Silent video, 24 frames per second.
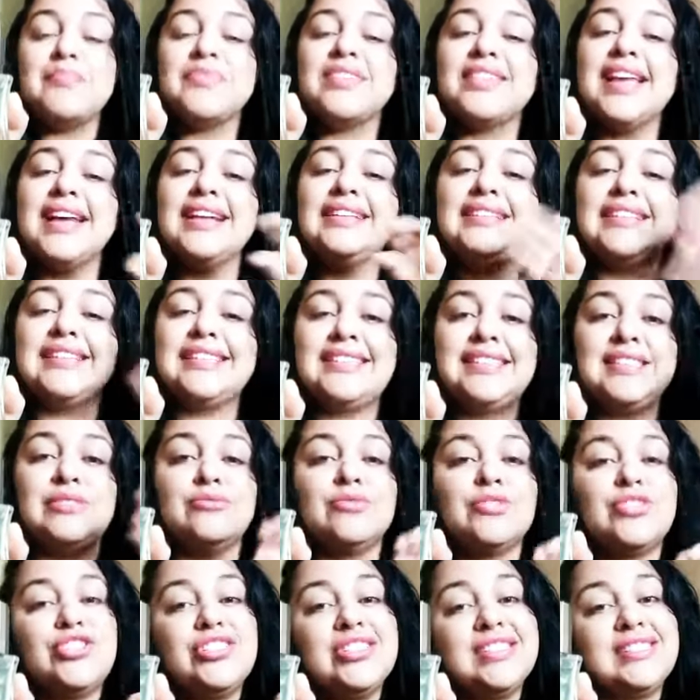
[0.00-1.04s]
Tenta, assim,
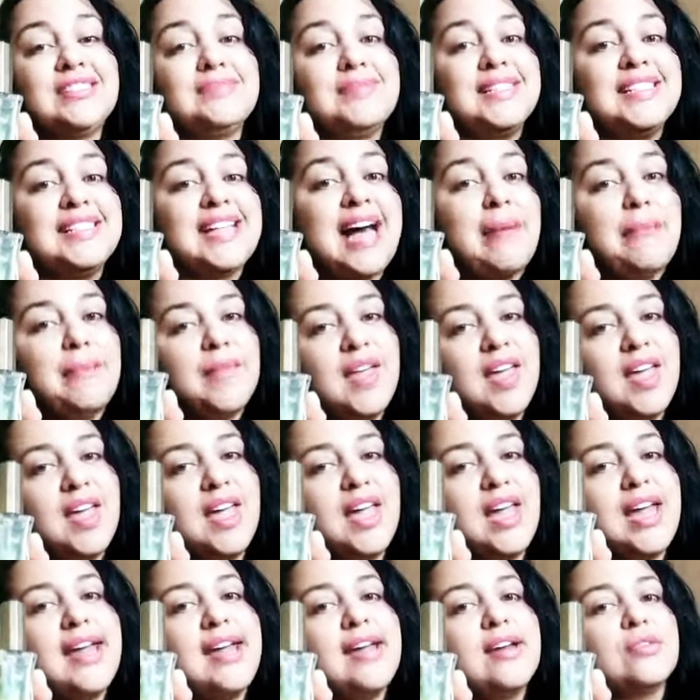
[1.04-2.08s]
uns dias mais
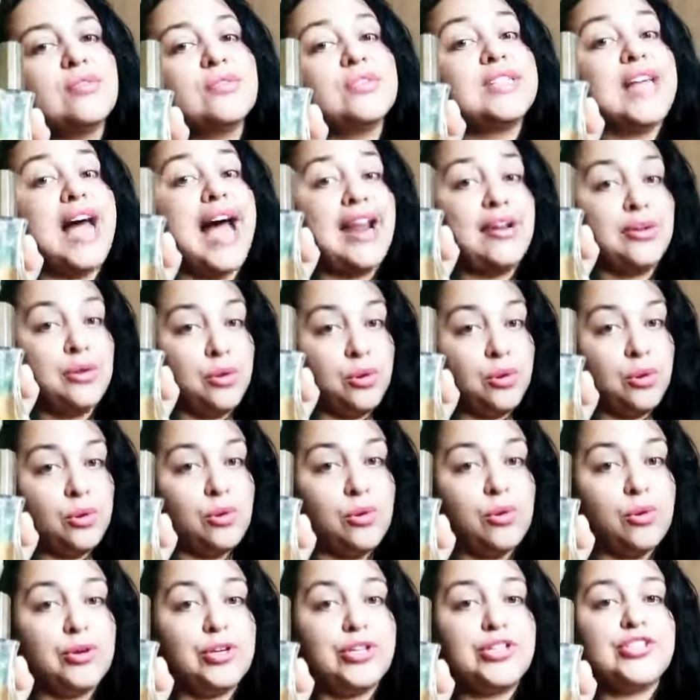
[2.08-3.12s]
amenos, à
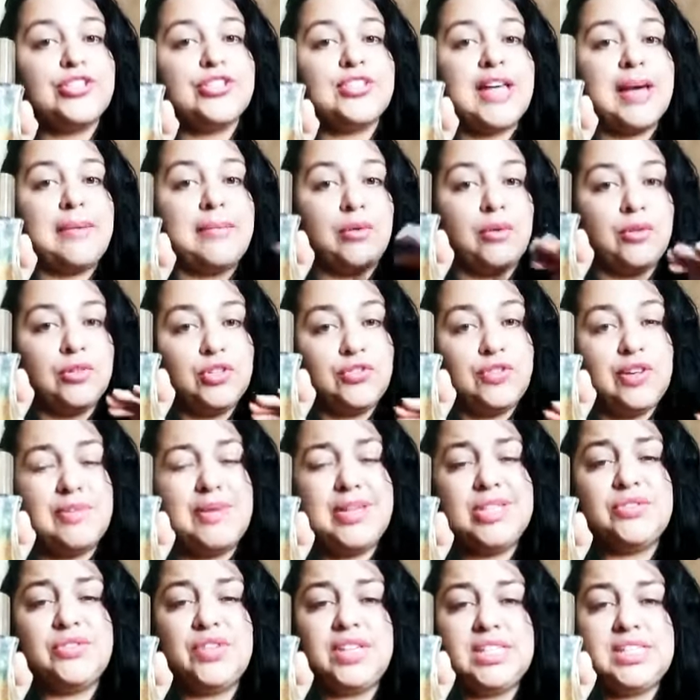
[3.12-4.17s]
noite, sabe? Quando tiver
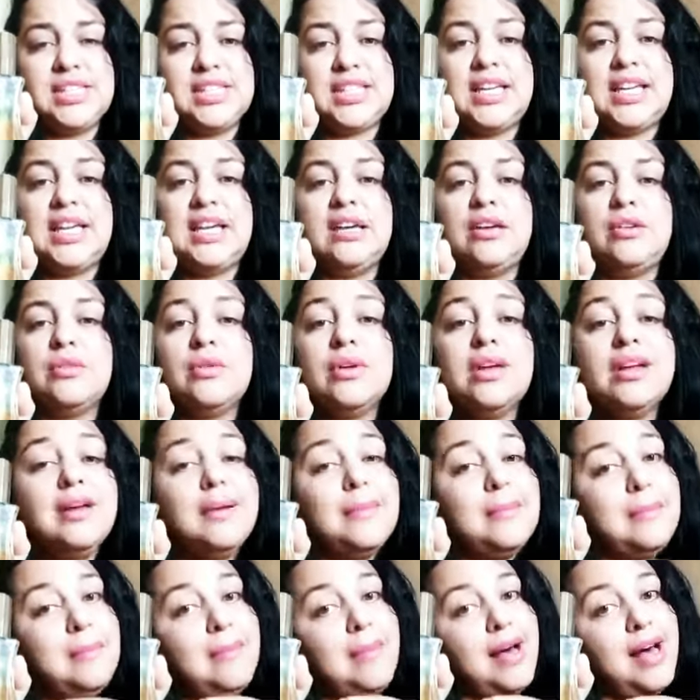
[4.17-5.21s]
mais fresquinho.
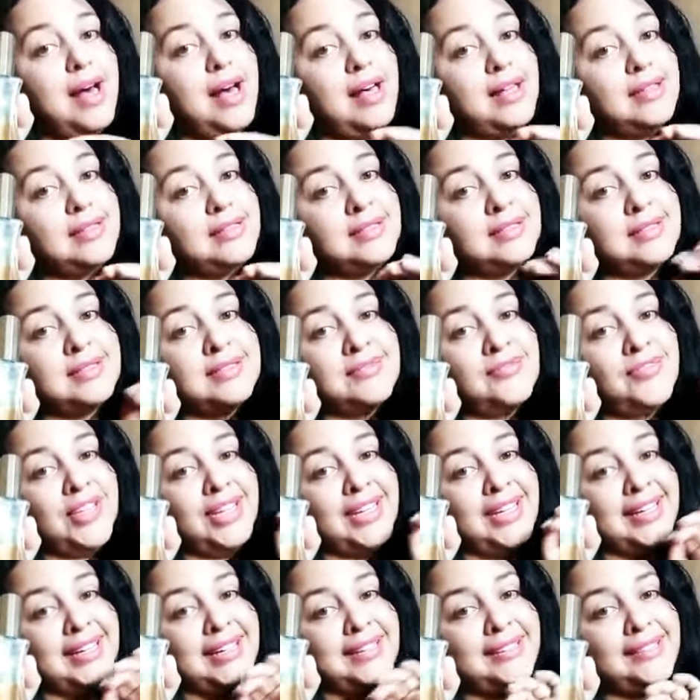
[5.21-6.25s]
Mas
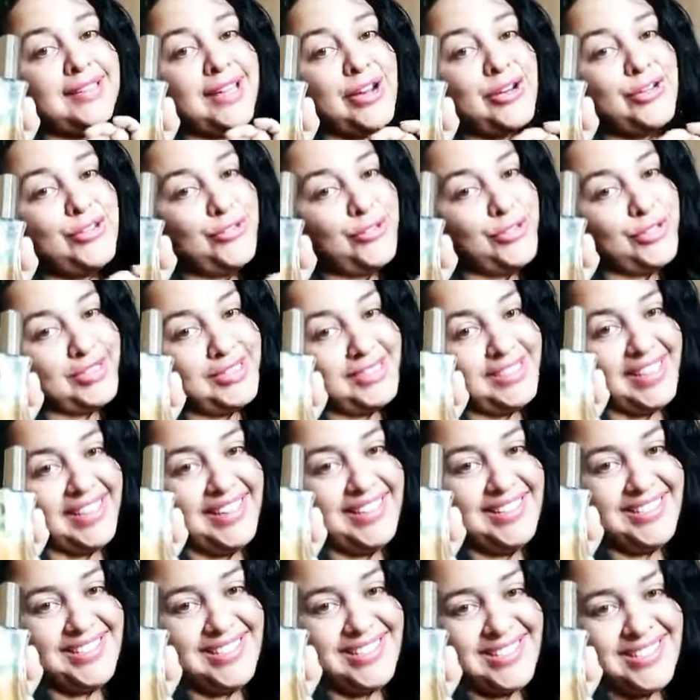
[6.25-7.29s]
fica a critério de
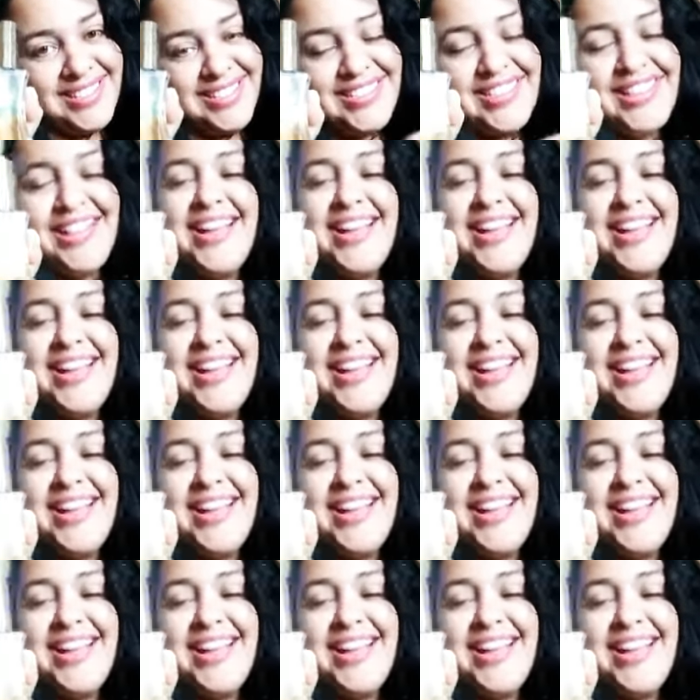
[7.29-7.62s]
vocês.